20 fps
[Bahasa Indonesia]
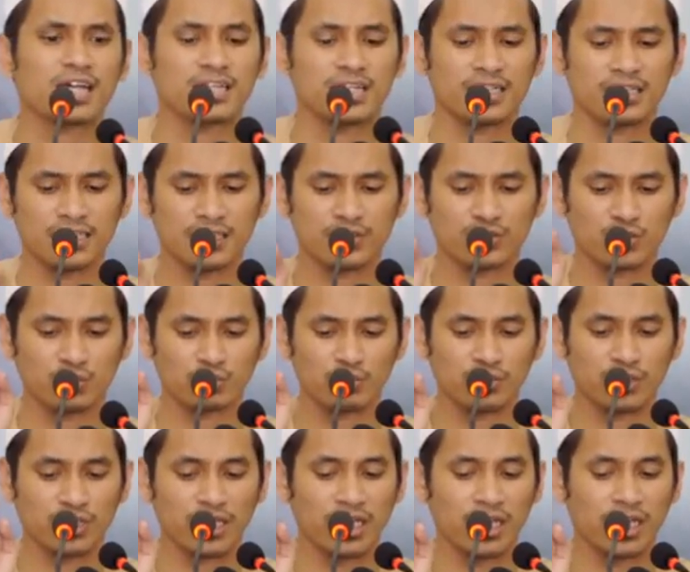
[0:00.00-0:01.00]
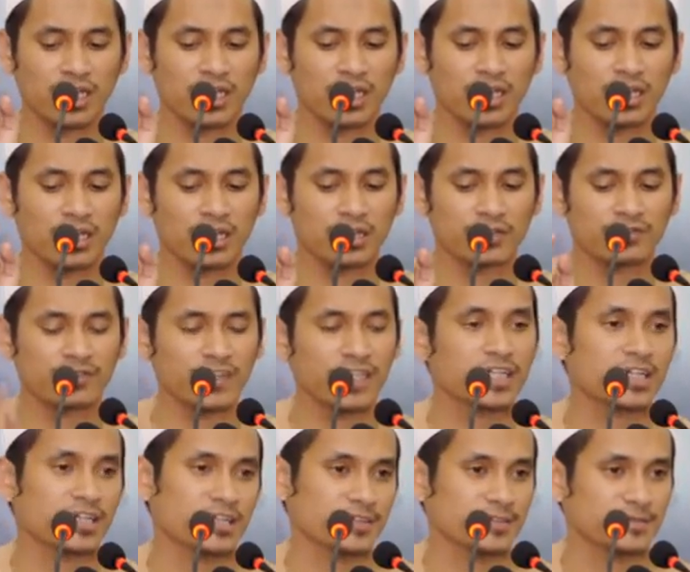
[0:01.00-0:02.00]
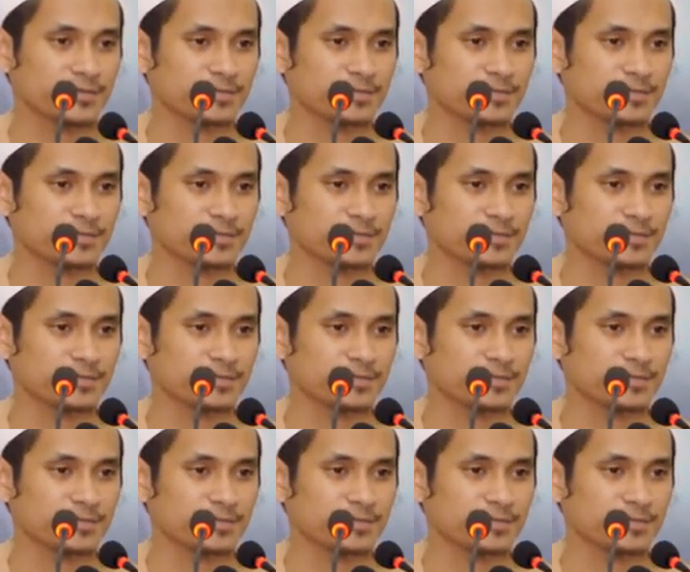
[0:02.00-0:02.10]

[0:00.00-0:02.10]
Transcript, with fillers: kalian itu munafik.